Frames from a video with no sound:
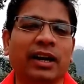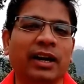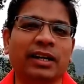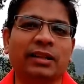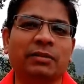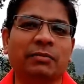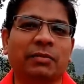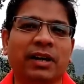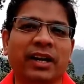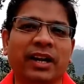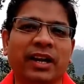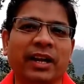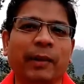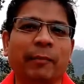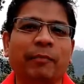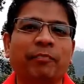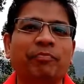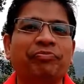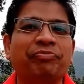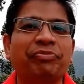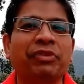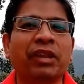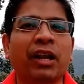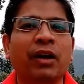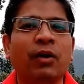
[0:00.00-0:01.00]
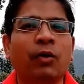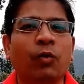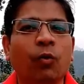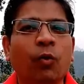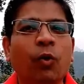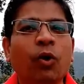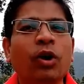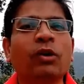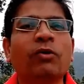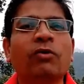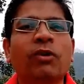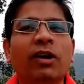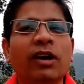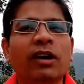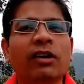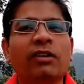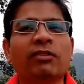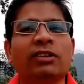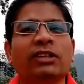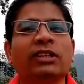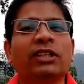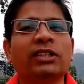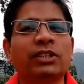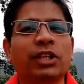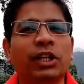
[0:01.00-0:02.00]
அது மாதிரிங்க ஒரு
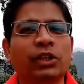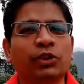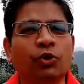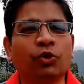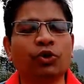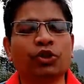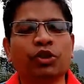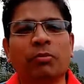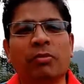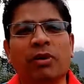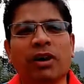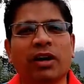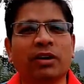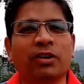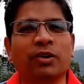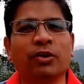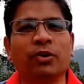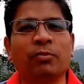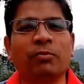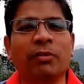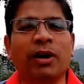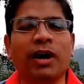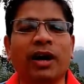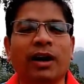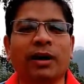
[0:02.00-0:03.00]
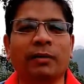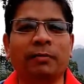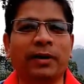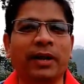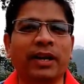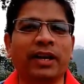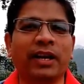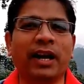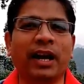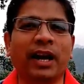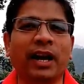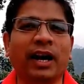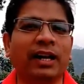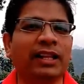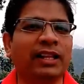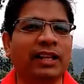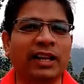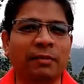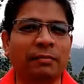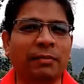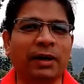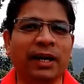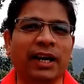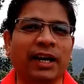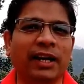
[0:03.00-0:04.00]
வருடம் வந்து சந்தோஷமாக இருக்கணுமா அப்படின்னா அது
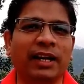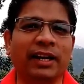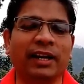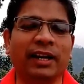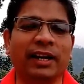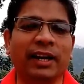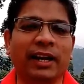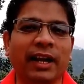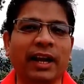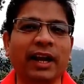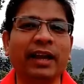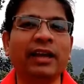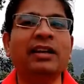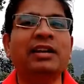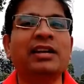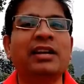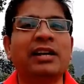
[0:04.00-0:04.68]
நம்ம கையில் இல்லைங்க